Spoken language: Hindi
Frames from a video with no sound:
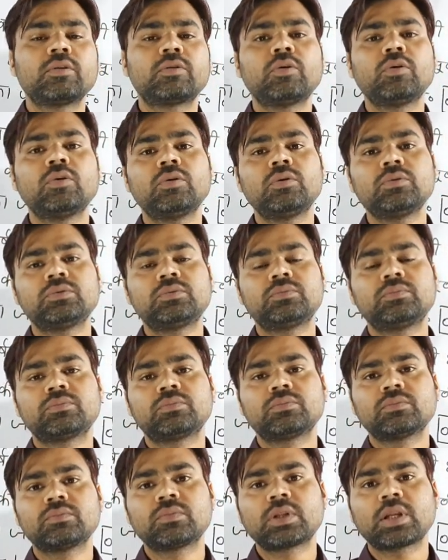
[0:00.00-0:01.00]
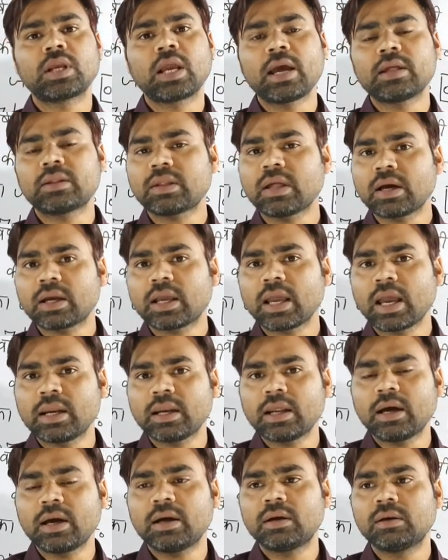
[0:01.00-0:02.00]
तो ऐसा
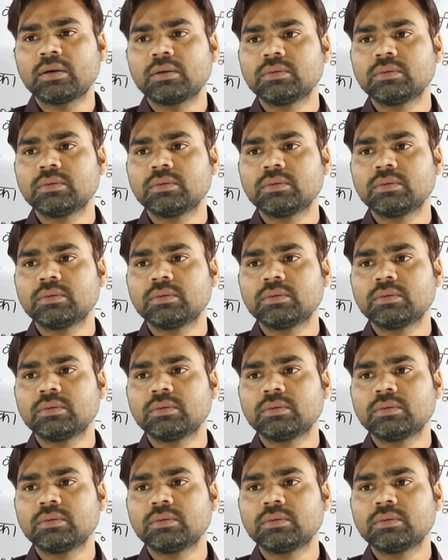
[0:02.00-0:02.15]
कहना